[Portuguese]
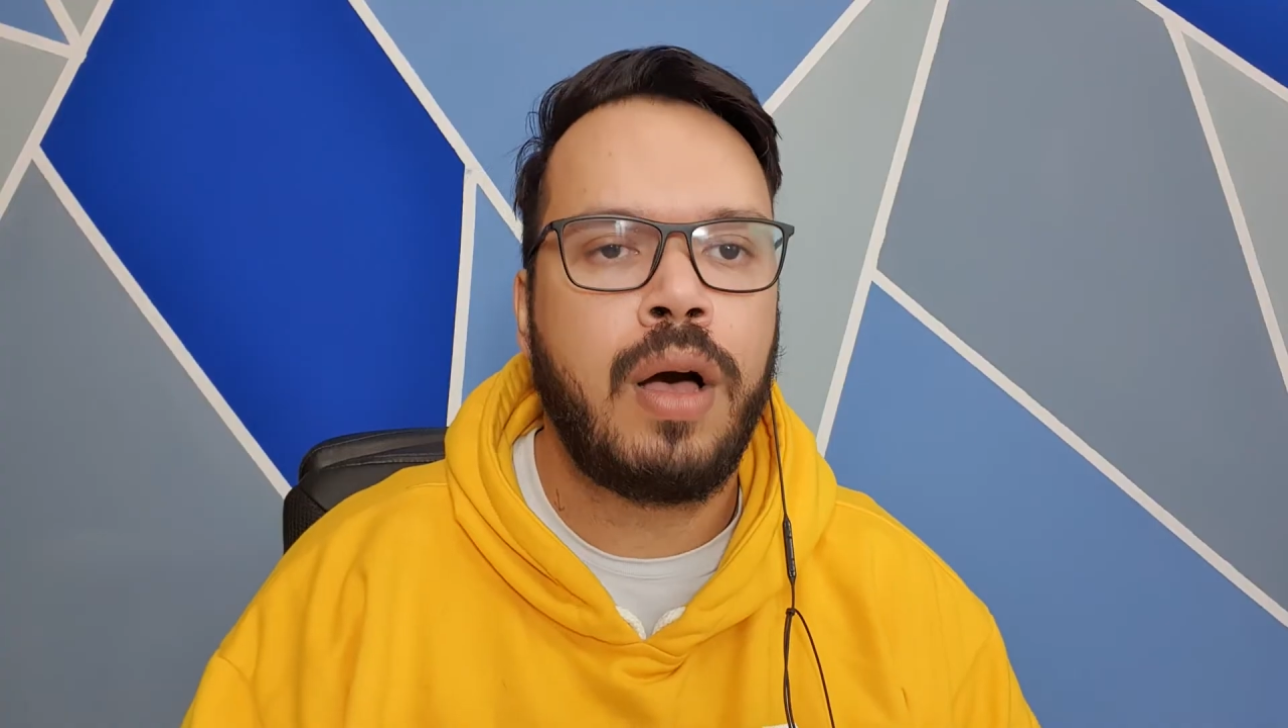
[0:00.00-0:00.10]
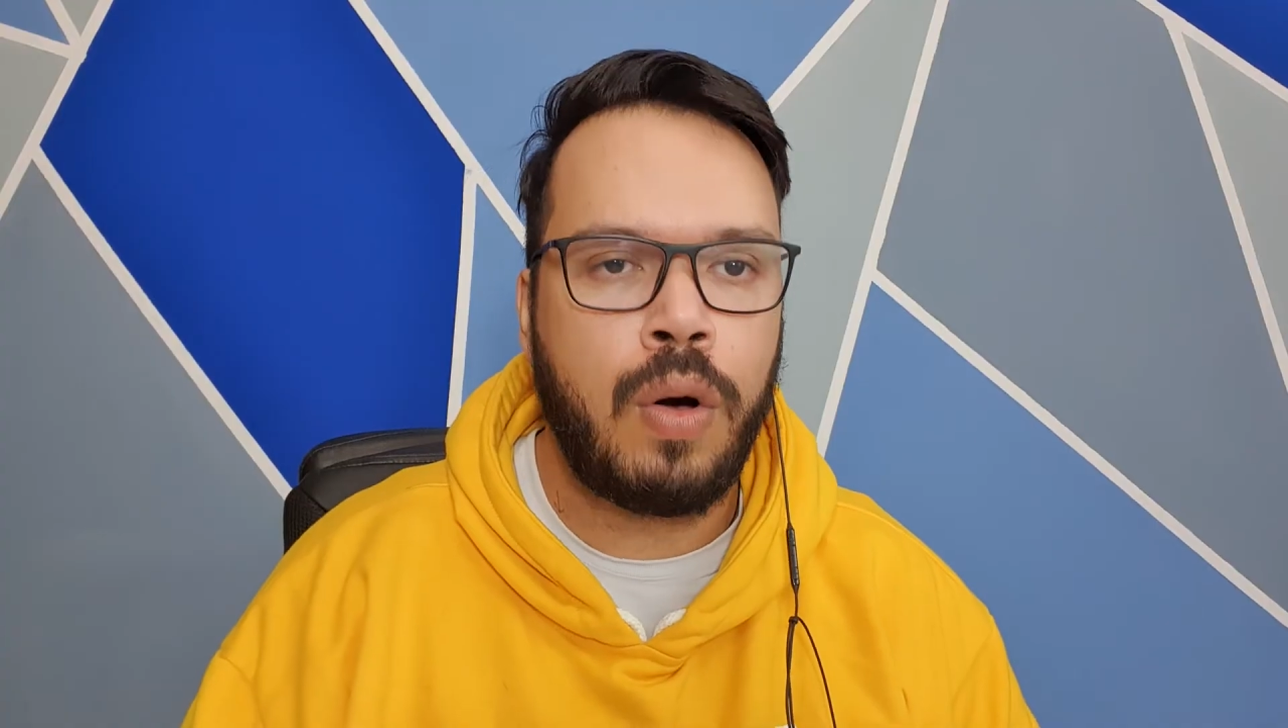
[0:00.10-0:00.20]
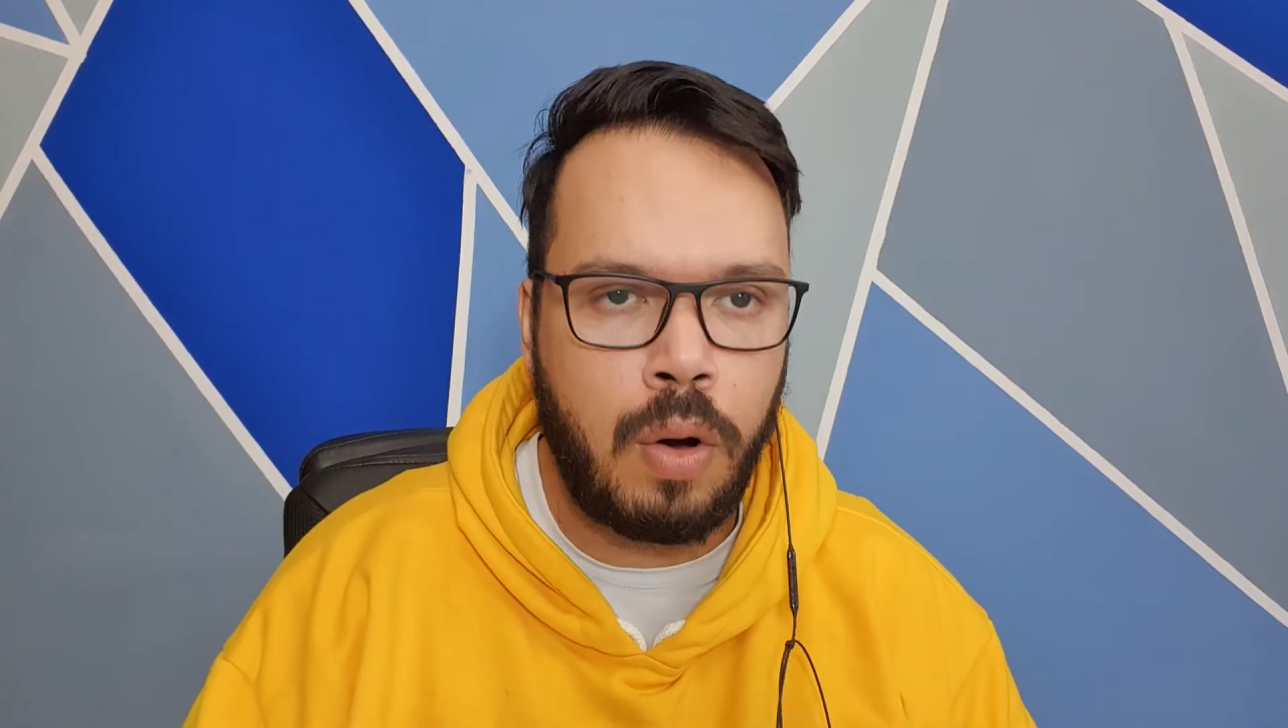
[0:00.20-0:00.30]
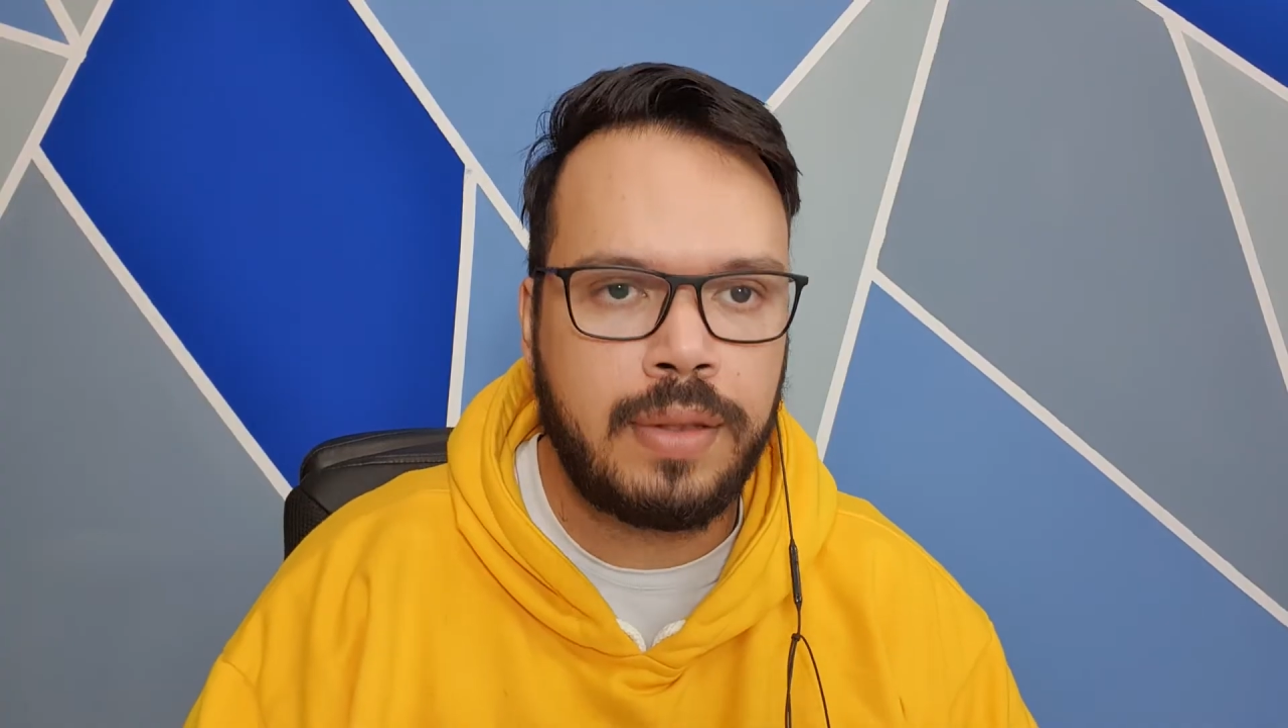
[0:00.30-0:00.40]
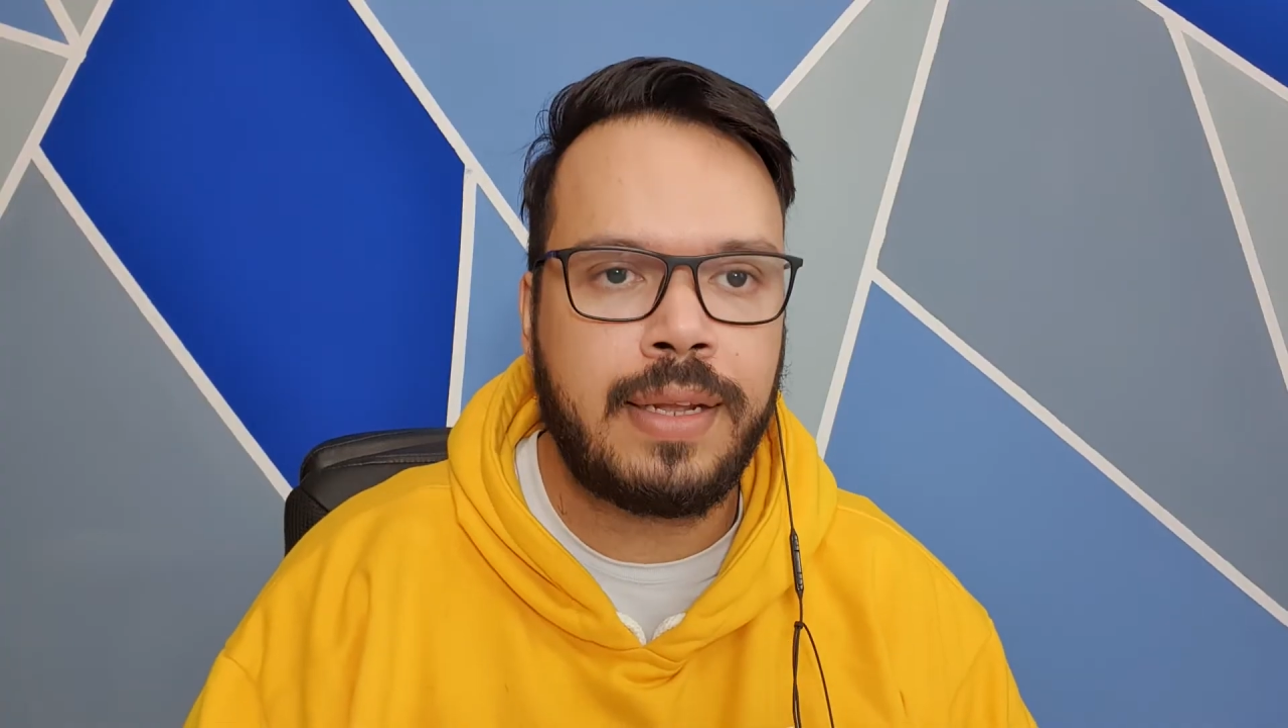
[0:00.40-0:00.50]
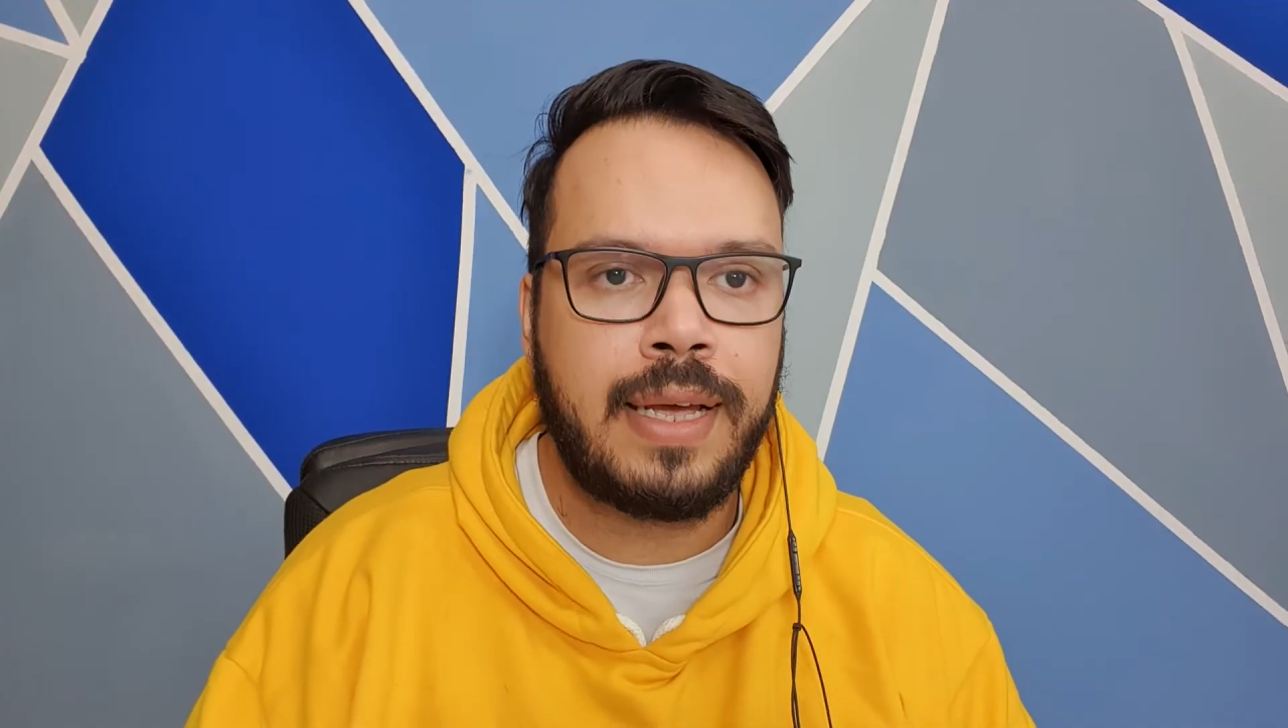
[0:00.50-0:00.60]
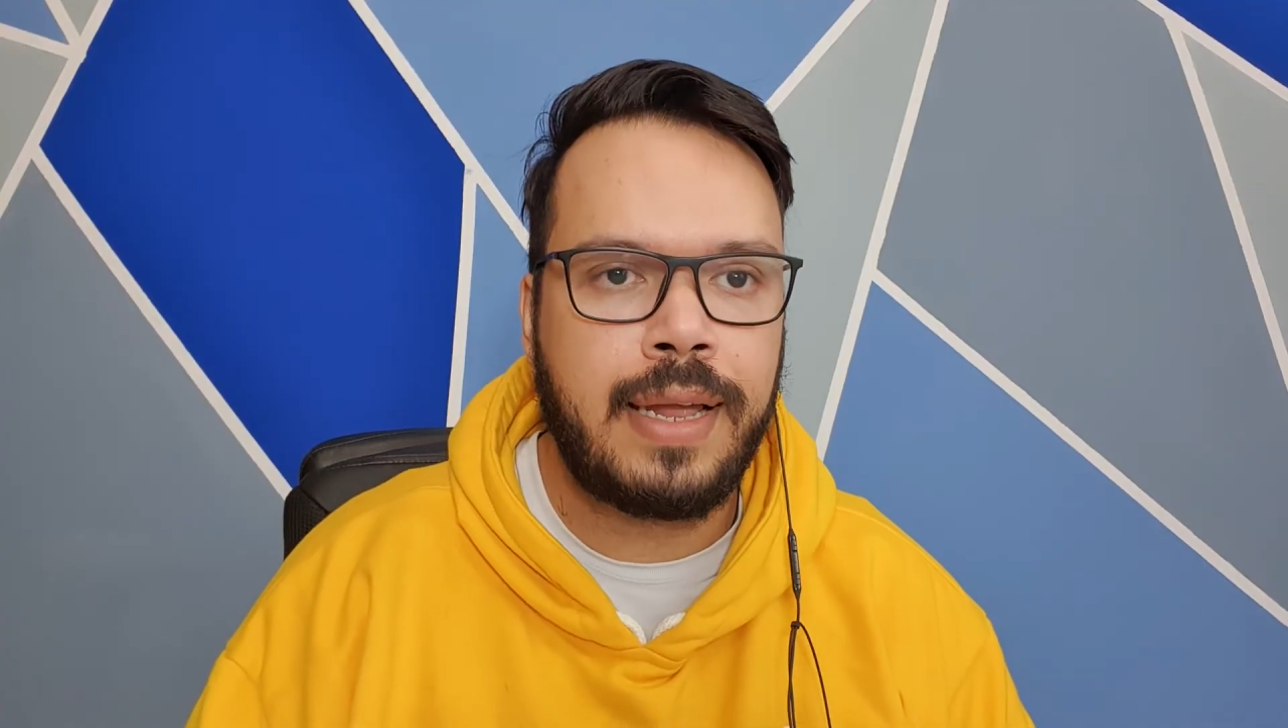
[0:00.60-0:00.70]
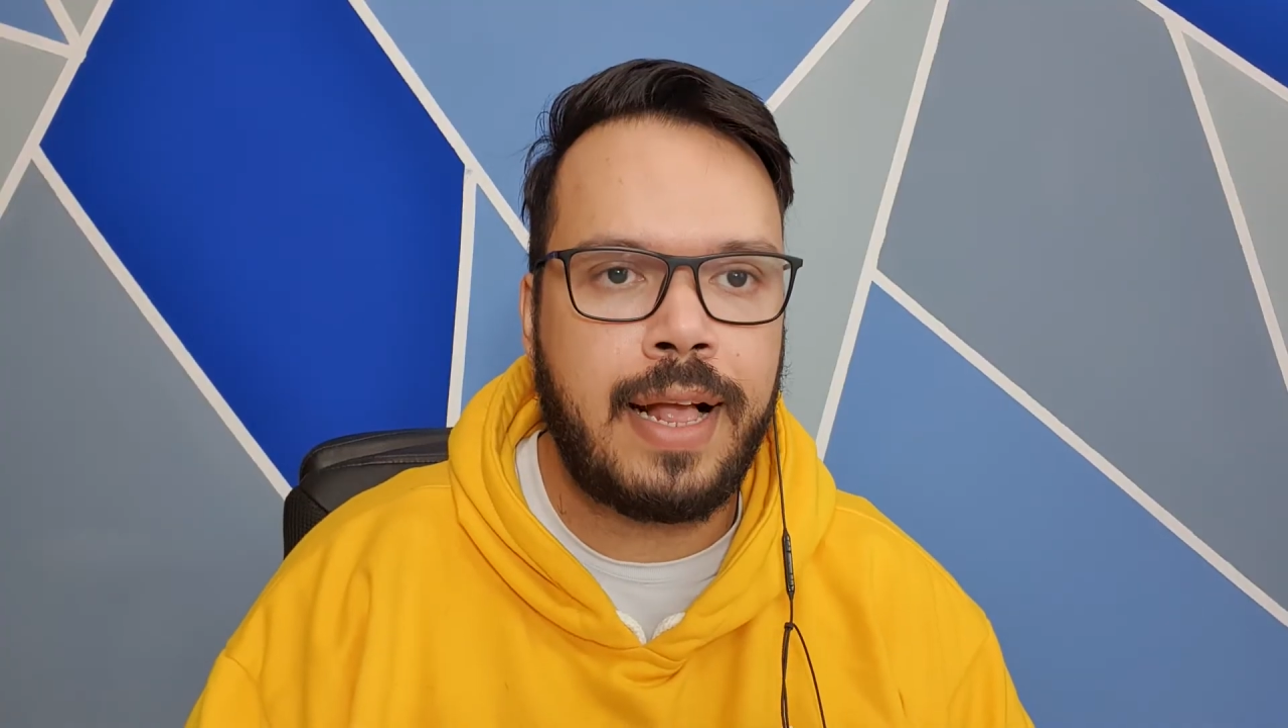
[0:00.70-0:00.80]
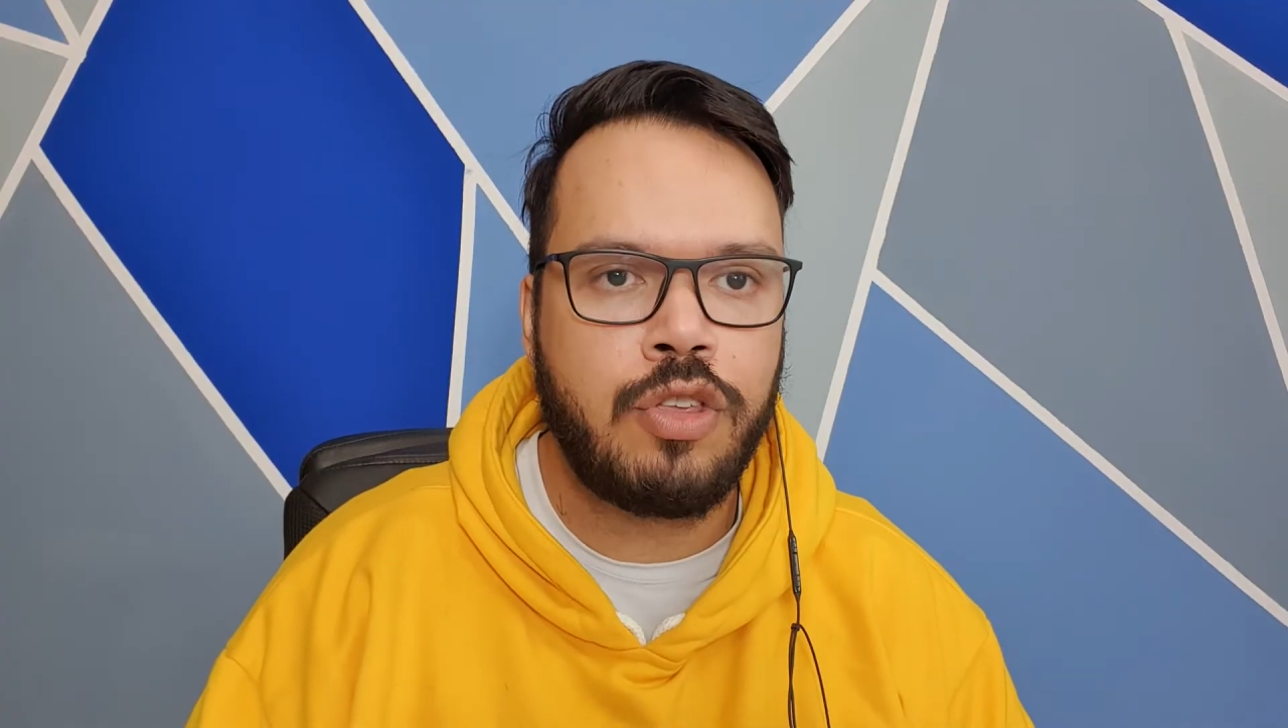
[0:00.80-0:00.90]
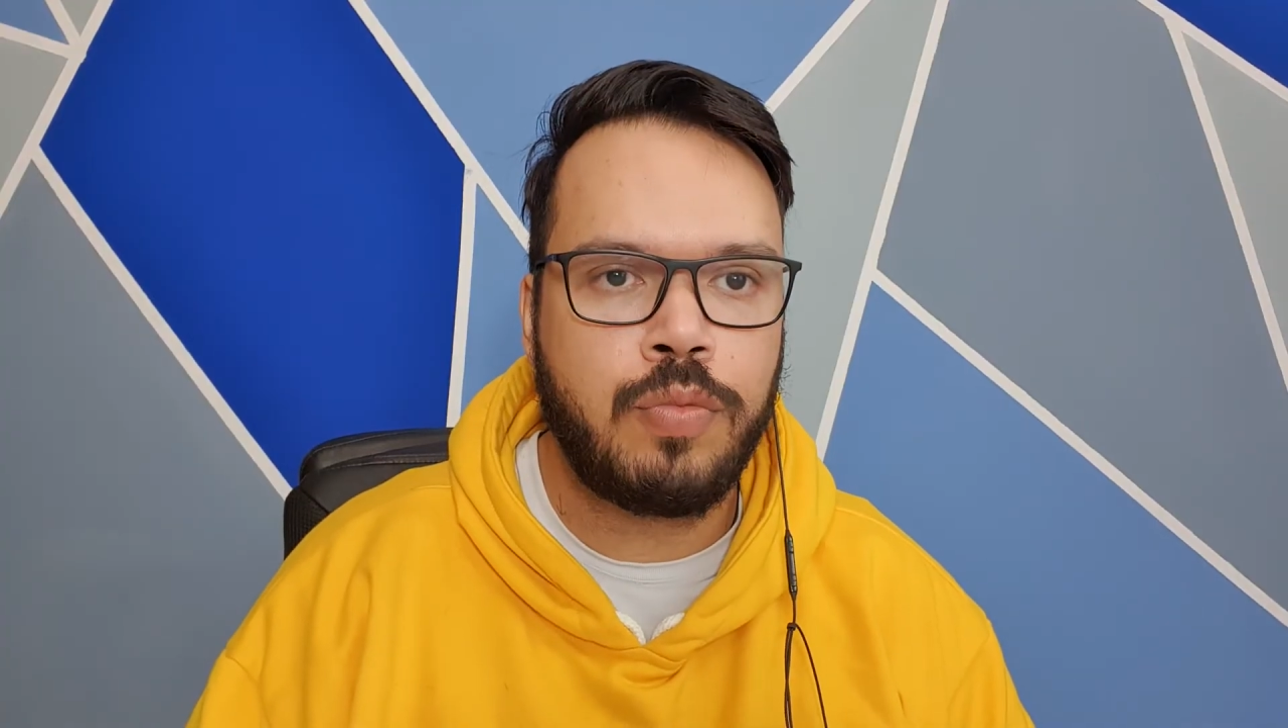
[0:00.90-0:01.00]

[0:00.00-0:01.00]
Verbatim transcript: roda da grade